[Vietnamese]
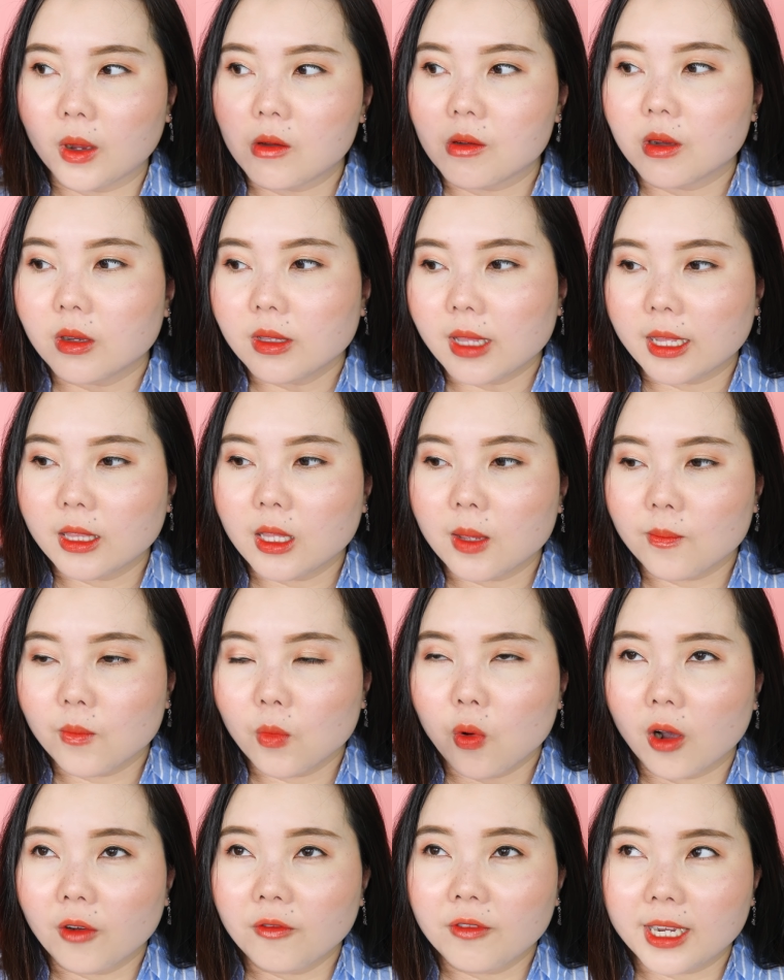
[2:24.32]
người có thể tìm
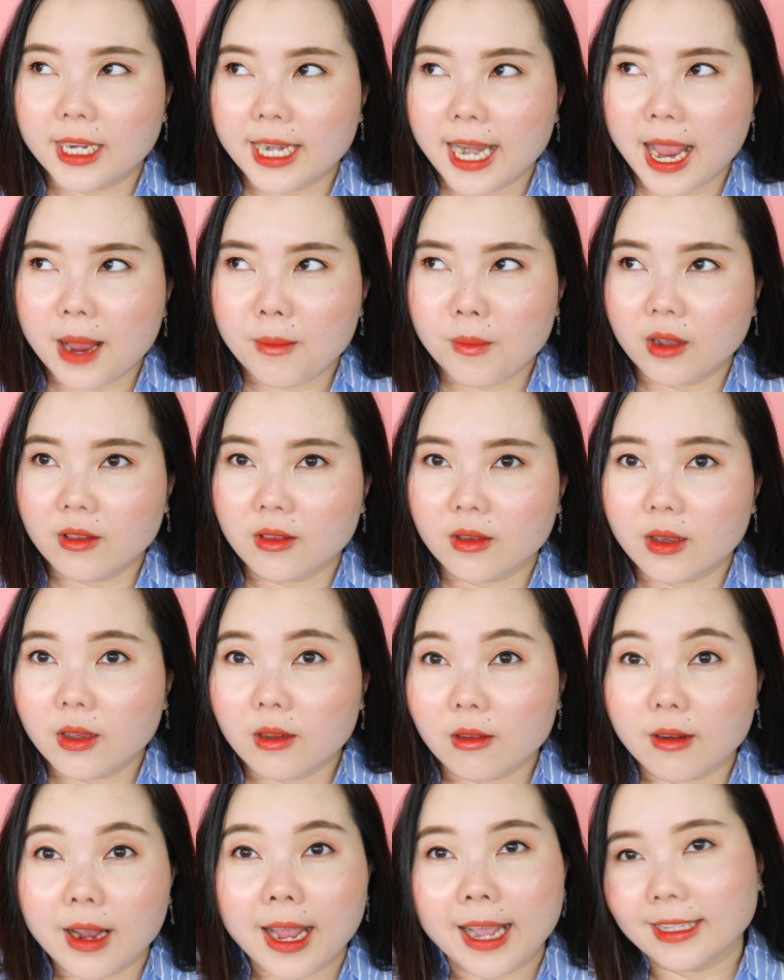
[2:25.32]
mua ở việt nam ở những cái
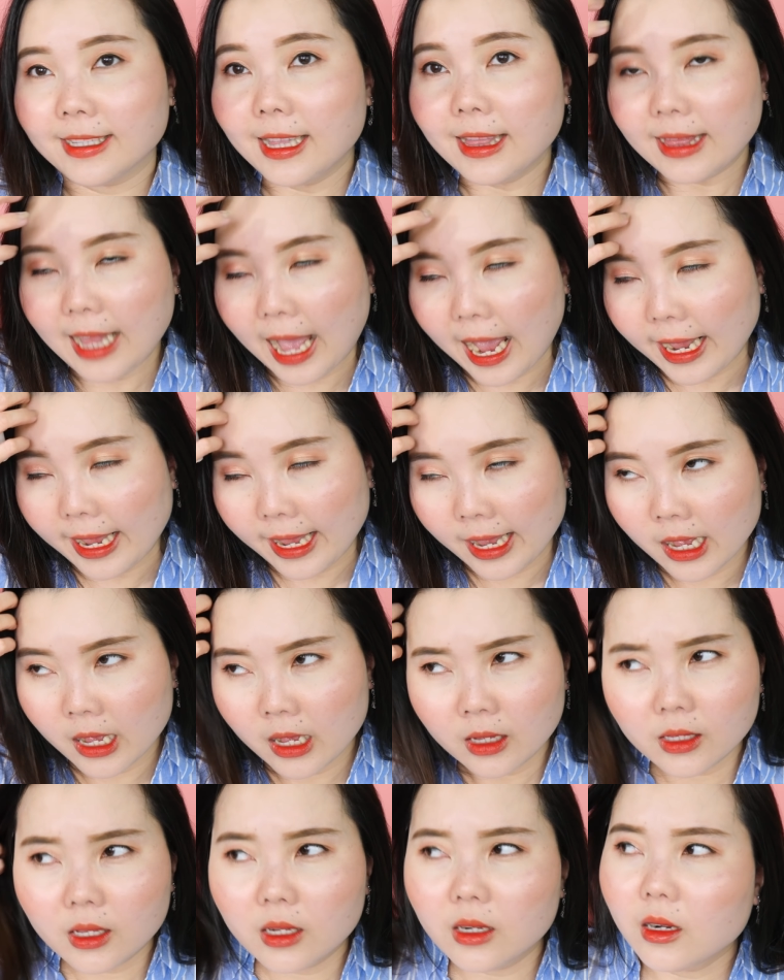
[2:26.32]
cửa hàng sách tay
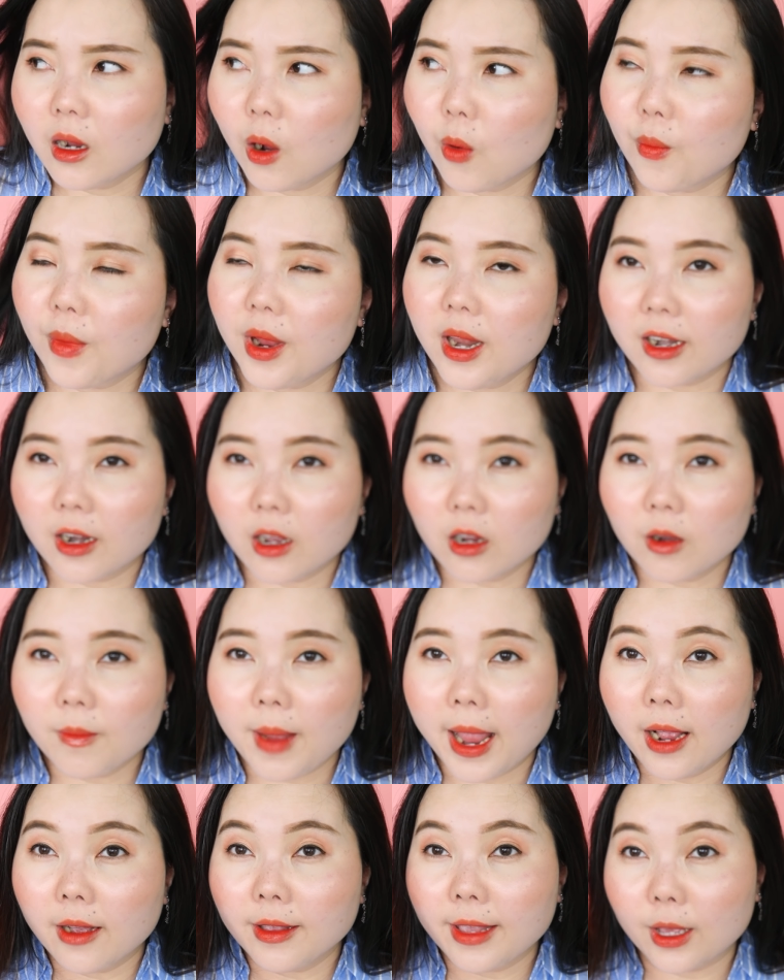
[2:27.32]
trinh không biết là nó có
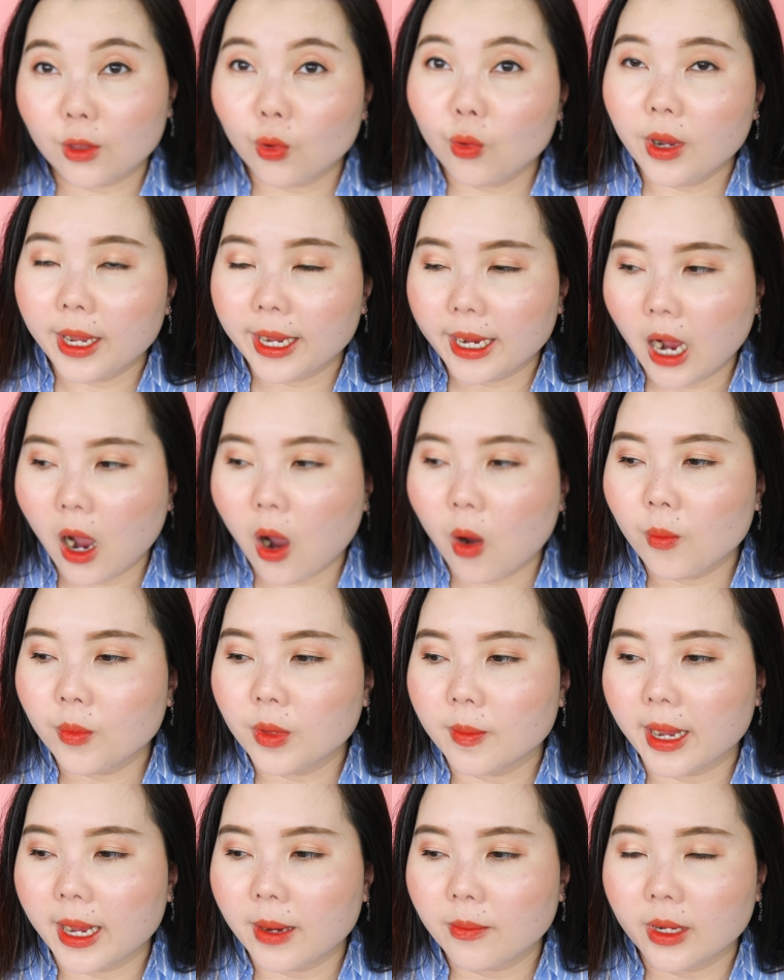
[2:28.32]
bán ở nhà thuốc hay không
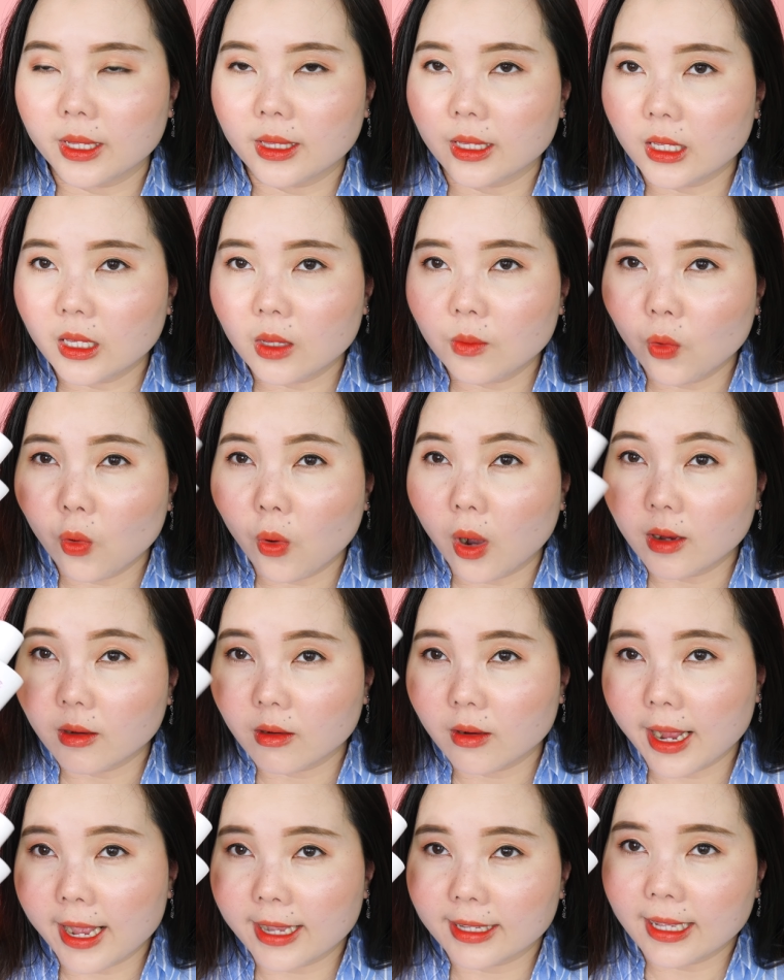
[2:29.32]
nhưng mà em này thì trinh mua ở
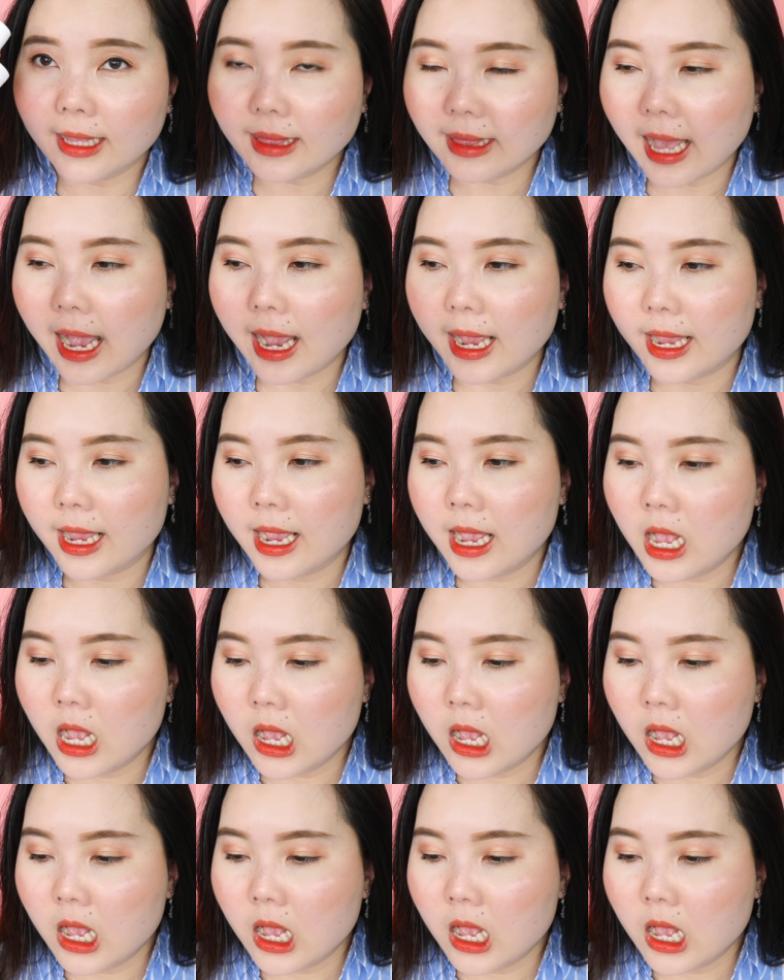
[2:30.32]
cửa hàng sách tay